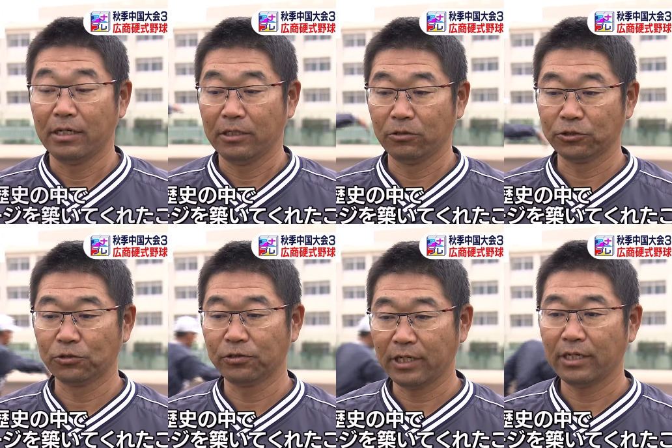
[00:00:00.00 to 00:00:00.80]
広島
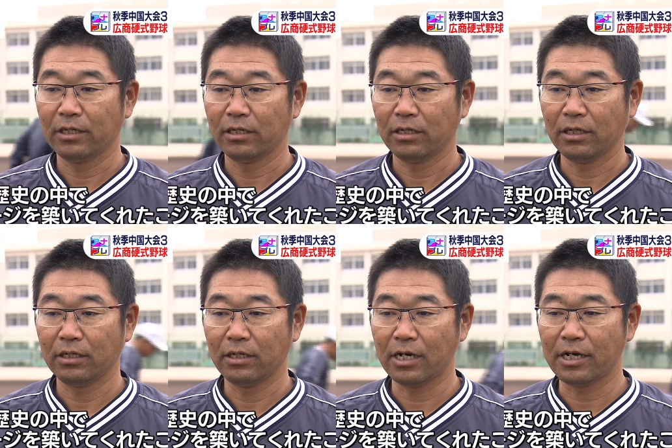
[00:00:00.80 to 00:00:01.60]
のね、え
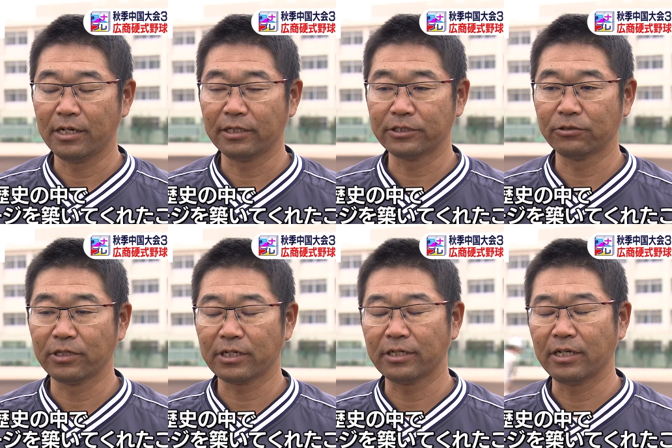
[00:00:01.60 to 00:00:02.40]
長い歴史の
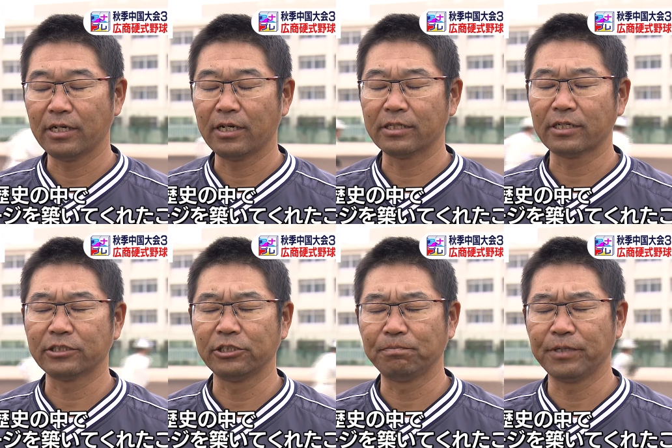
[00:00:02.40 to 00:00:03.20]
中で新
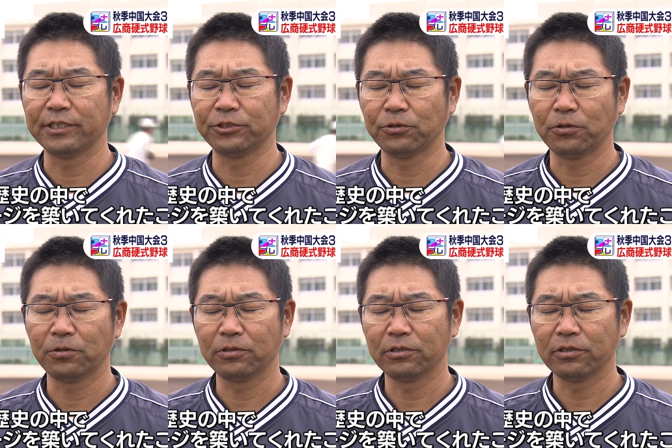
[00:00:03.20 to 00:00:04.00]
しいページを
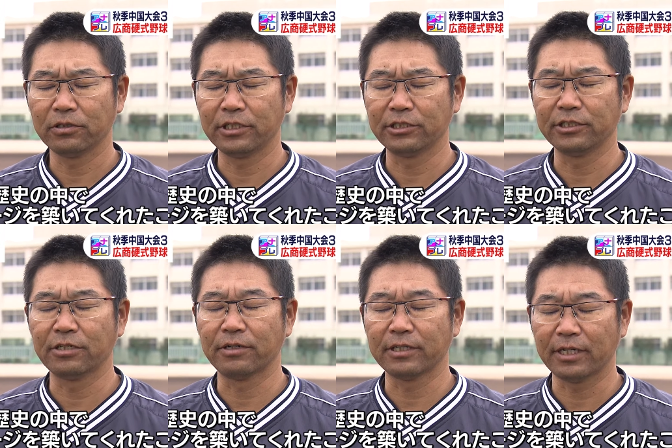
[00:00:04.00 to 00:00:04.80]
築いて
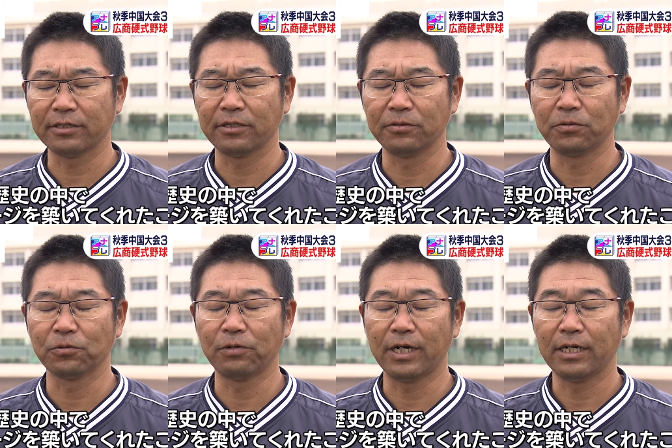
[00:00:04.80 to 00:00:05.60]
くれたっていうこ
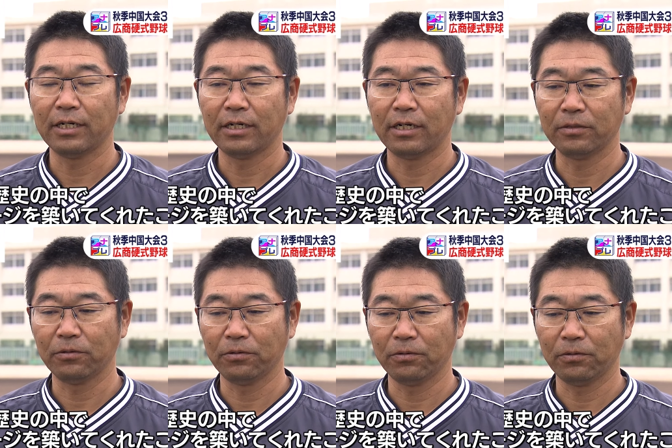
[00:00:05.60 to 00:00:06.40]
とはあ
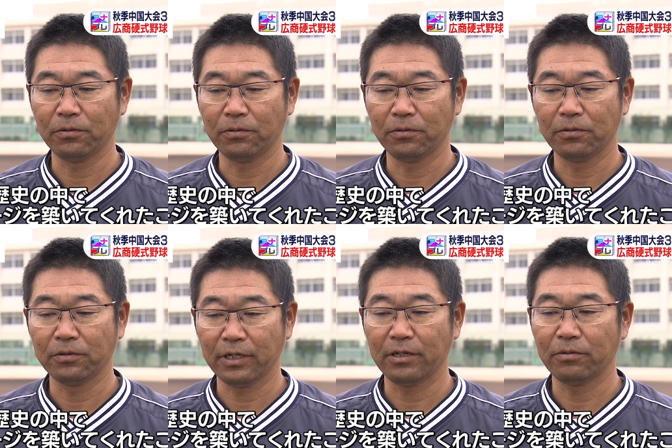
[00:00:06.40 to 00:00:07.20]
の
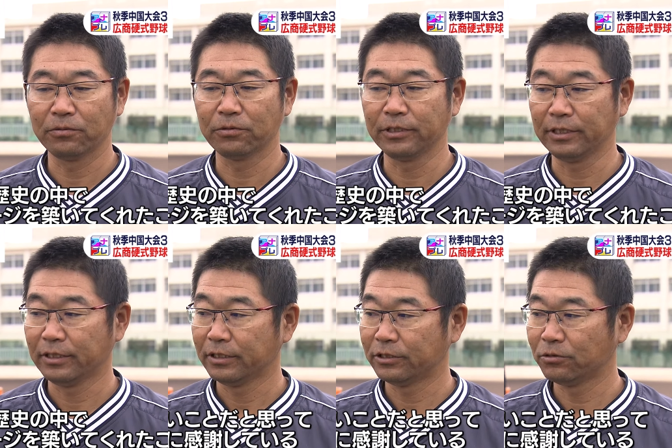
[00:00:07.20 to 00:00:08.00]
ね本当に
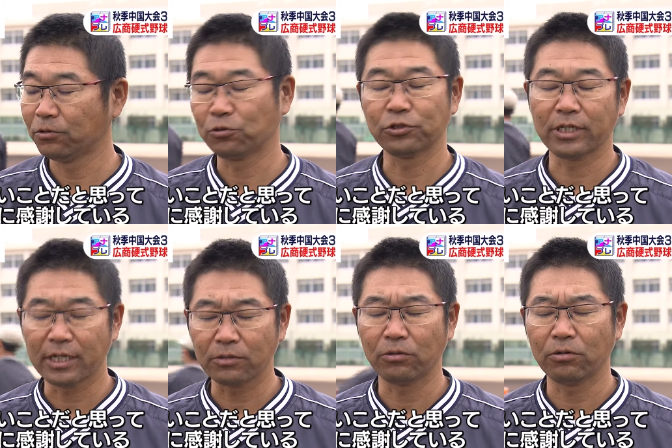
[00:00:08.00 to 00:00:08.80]
すごいことだ
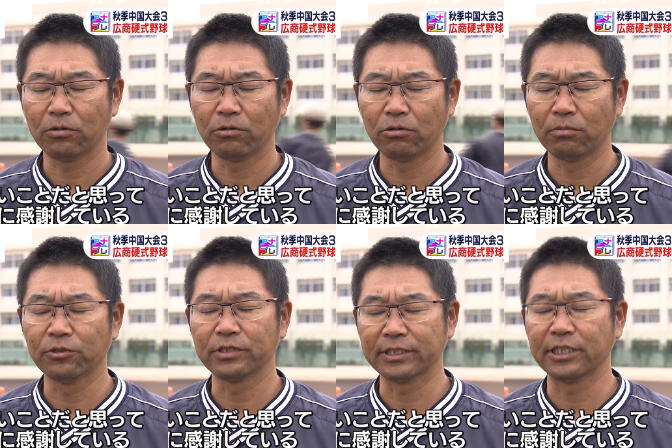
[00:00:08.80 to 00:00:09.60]
なと
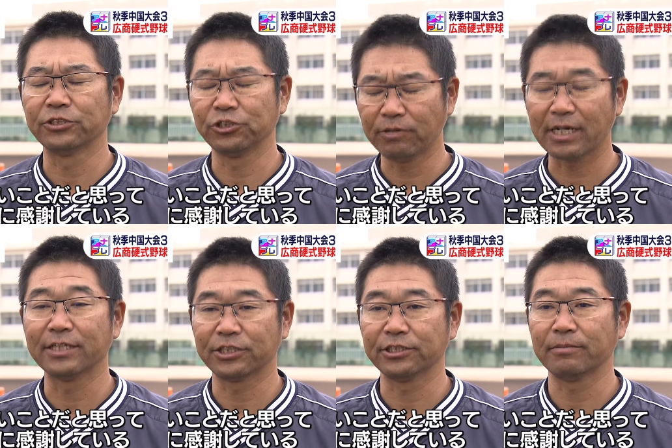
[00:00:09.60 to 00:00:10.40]
思って選手には
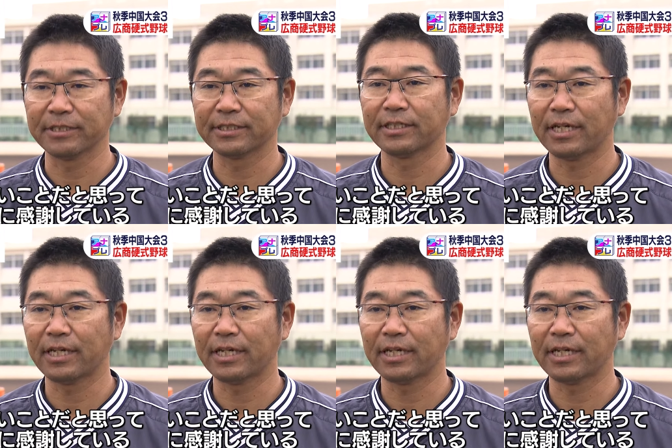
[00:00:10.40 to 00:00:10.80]
感謝してます